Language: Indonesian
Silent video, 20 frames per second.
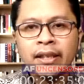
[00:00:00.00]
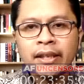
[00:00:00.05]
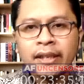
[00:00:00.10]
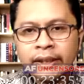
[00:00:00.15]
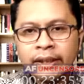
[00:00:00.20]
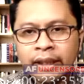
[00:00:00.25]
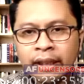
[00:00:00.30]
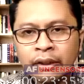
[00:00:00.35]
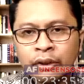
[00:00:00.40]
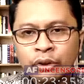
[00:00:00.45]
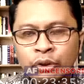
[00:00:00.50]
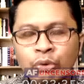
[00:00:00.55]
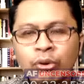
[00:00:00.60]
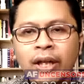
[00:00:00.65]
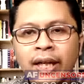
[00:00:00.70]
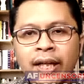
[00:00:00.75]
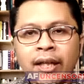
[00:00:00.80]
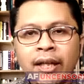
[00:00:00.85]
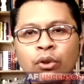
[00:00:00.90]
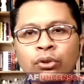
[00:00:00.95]
yang
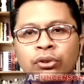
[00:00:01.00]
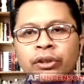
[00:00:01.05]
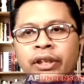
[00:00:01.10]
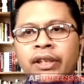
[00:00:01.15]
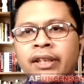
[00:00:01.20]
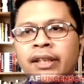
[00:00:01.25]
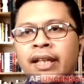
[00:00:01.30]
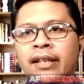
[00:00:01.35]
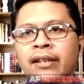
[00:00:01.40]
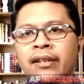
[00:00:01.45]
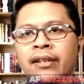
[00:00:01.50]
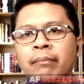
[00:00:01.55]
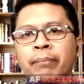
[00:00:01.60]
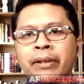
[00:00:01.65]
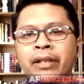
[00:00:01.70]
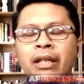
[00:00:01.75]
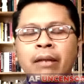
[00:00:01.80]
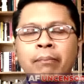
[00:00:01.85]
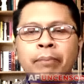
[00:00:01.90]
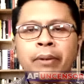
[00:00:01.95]
juga harus didengarkan
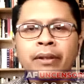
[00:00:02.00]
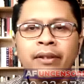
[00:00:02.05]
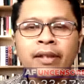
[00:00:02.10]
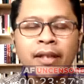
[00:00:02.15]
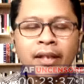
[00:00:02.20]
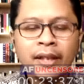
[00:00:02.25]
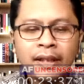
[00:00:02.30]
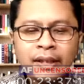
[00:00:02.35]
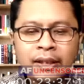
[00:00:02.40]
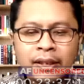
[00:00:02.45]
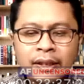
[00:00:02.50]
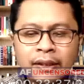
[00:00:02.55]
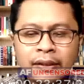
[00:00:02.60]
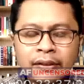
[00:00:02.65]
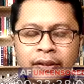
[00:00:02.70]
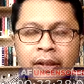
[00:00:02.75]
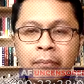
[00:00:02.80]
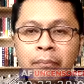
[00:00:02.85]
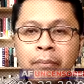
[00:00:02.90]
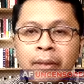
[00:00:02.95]
pendapatnya,
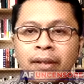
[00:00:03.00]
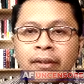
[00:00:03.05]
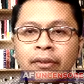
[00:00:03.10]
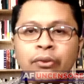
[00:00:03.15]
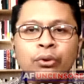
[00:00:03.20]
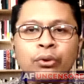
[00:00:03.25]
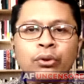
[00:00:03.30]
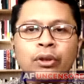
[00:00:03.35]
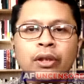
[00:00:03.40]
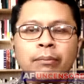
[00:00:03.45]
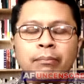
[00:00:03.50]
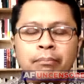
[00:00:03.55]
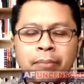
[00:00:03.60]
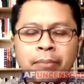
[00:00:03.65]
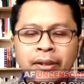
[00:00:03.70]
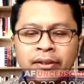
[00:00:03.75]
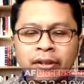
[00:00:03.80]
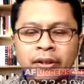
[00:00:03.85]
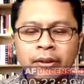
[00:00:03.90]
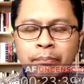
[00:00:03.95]
termasuk
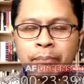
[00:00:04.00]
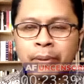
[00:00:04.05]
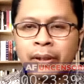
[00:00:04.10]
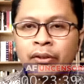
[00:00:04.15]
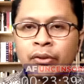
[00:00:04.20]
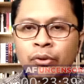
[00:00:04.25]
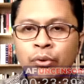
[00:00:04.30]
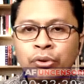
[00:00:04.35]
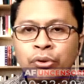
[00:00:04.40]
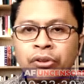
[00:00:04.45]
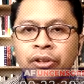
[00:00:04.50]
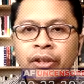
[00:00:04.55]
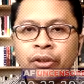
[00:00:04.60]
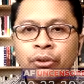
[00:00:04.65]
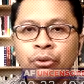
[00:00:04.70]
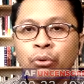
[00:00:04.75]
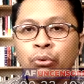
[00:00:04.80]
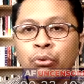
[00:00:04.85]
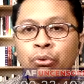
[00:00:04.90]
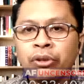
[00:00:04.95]
masa depan two state
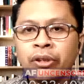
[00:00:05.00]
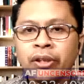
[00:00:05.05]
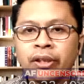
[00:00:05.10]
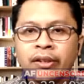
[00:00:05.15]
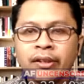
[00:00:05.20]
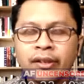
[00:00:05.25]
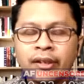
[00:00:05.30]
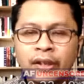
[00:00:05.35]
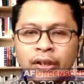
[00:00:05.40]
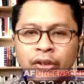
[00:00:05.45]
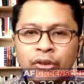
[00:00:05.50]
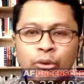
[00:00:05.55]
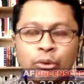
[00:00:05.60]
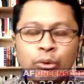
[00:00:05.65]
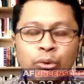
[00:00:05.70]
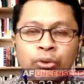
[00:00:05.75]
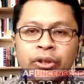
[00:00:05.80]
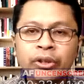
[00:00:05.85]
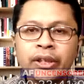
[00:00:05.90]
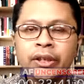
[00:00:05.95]
solution
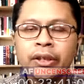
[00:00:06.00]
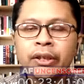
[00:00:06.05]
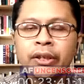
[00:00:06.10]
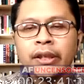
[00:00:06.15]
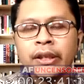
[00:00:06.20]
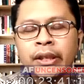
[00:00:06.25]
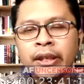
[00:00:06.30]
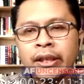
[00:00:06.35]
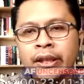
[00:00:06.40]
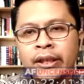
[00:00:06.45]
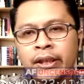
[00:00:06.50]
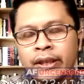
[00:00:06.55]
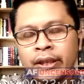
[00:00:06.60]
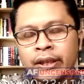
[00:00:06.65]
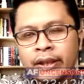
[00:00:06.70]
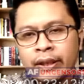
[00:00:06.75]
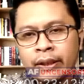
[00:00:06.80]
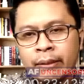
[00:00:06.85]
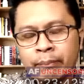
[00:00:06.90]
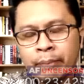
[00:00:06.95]
solusi eh,
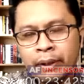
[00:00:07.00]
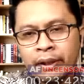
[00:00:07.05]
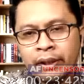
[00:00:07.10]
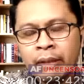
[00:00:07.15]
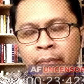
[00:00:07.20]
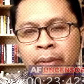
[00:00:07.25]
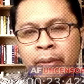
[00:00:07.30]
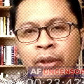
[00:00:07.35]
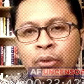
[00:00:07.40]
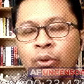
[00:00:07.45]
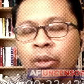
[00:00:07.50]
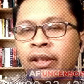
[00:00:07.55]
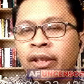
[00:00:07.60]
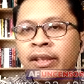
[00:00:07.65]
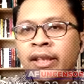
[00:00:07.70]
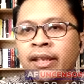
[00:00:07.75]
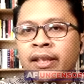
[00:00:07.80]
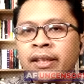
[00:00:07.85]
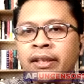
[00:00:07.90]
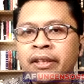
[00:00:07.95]
apa damai dua
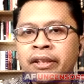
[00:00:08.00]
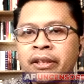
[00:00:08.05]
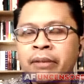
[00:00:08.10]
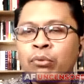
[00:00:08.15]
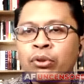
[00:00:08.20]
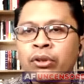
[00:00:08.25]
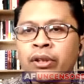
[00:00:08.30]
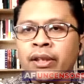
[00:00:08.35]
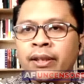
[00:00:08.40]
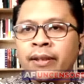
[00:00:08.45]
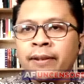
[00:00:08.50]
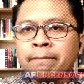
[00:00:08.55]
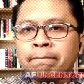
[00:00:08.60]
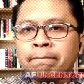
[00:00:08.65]
negara di Timur Tengah.